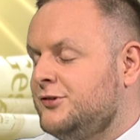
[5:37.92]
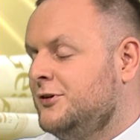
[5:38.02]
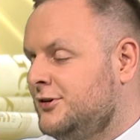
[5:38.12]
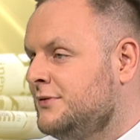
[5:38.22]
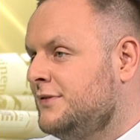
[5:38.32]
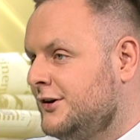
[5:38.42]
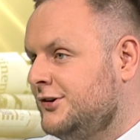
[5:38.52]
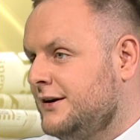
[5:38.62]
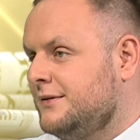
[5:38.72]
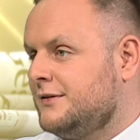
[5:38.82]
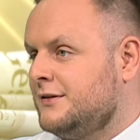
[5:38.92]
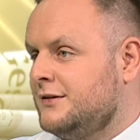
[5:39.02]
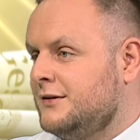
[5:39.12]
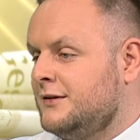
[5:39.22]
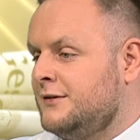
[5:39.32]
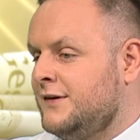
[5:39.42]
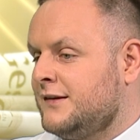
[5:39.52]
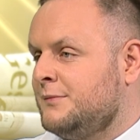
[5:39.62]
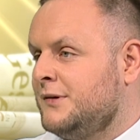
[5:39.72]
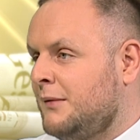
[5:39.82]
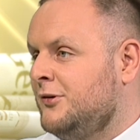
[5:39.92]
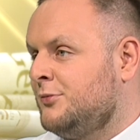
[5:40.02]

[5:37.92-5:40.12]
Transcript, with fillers: śmiecimy w lesie, yy, więc my sami